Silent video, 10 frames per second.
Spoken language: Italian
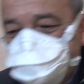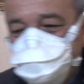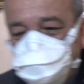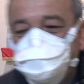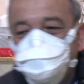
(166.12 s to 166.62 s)

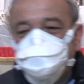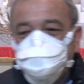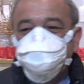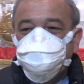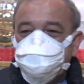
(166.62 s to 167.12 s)
però
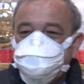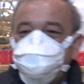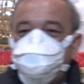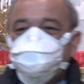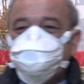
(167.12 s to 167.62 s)
credo che sia
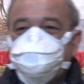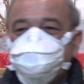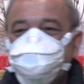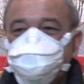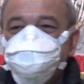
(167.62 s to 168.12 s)

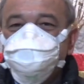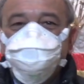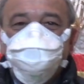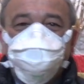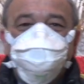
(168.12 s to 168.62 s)
importante
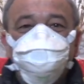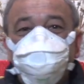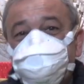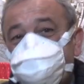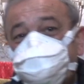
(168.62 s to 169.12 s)
non
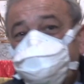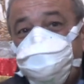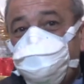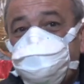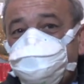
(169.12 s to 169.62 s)
lasciarvi
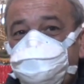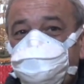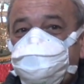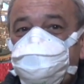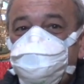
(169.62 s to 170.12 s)
perdere
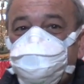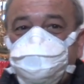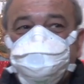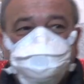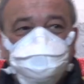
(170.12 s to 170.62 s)
queste
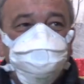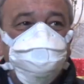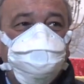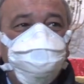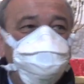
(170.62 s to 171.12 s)
giornate
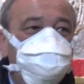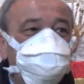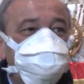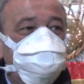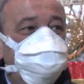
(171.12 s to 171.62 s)
trascinandole
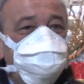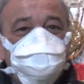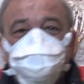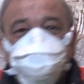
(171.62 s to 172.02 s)
così,